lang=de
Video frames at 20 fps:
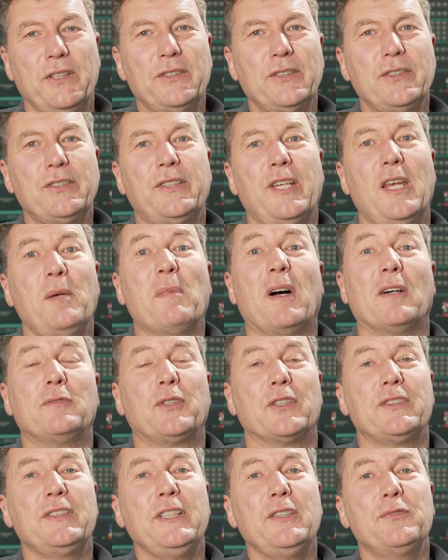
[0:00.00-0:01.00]
dieses Thema
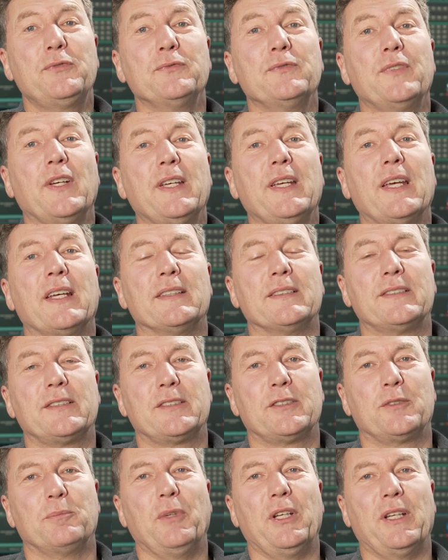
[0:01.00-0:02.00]
vertiefen wir
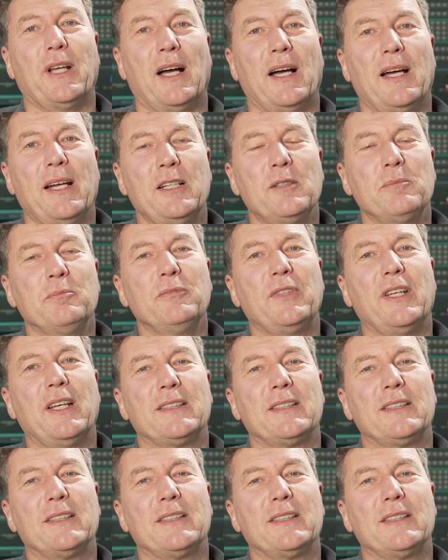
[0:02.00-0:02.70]
jetzt mit einem,